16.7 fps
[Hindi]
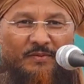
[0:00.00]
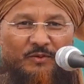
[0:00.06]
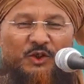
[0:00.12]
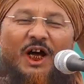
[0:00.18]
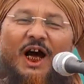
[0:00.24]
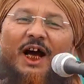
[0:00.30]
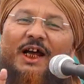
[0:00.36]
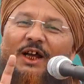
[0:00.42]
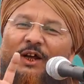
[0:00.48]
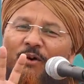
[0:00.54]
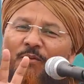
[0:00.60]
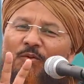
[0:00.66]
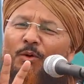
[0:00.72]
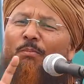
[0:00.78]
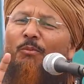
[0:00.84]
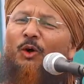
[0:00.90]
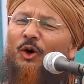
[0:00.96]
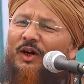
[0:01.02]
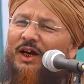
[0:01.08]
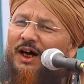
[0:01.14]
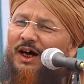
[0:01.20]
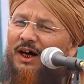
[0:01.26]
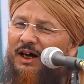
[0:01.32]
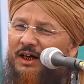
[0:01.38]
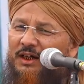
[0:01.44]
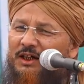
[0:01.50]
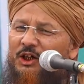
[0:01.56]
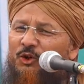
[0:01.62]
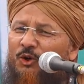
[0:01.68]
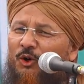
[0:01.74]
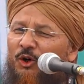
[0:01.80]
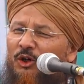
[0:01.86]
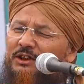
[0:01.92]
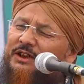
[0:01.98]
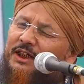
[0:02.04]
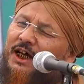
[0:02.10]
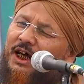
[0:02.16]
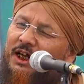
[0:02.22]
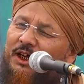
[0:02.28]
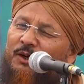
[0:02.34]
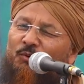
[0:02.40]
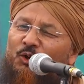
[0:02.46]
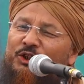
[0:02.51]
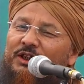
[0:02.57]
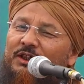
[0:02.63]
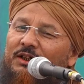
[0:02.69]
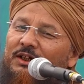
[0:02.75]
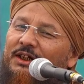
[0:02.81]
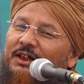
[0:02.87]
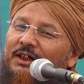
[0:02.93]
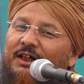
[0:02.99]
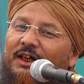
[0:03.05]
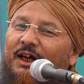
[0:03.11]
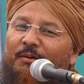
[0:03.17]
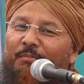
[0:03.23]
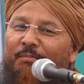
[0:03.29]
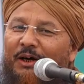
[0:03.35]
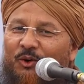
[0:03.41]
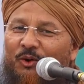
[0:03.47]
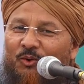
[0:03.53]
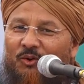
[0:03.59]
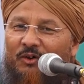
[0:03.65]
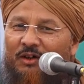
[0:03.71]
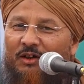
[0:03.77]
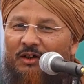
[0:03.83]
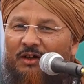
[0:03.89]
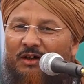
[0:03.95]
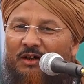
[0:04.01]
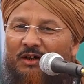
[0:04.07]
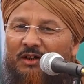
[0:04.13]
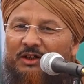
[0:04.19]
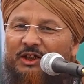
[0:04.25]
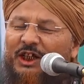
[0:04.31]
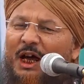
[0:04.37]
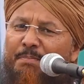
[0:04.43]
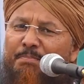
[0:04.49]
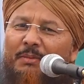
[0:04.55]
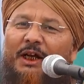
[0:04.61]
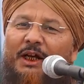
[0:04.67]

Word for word: चाहे वो मौला अली हो चाहे वो सिद्दीक अकबर हो सब